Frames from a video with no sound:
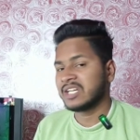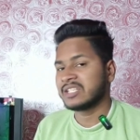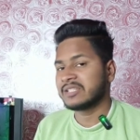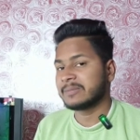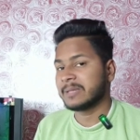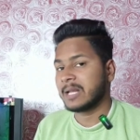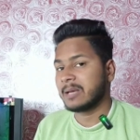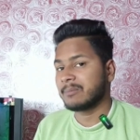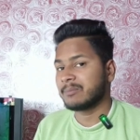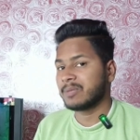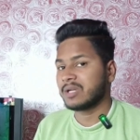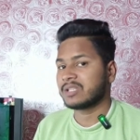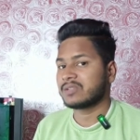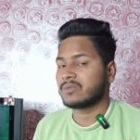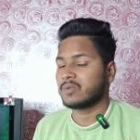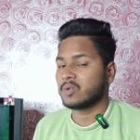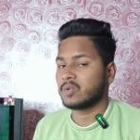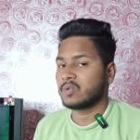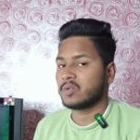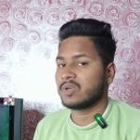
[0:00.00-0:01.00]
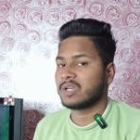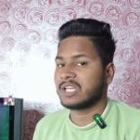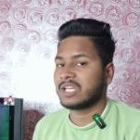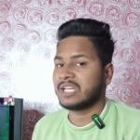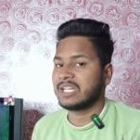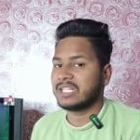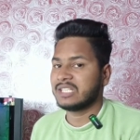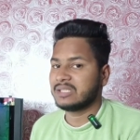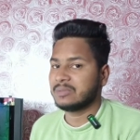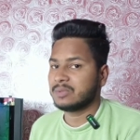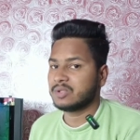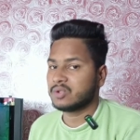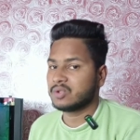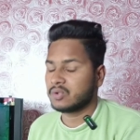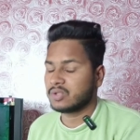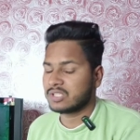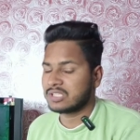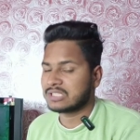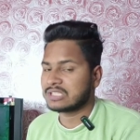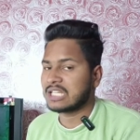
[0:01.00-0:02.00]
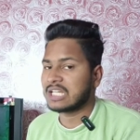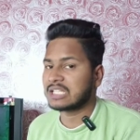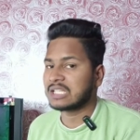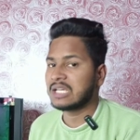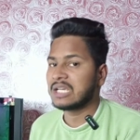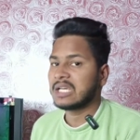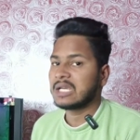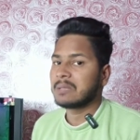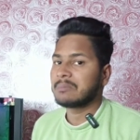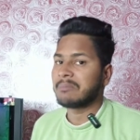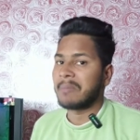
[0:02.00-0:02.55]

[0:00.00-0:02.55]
एट जी बी रैम प्लस वन ट्वेंटी एट जी बी स्टोरेज के साथ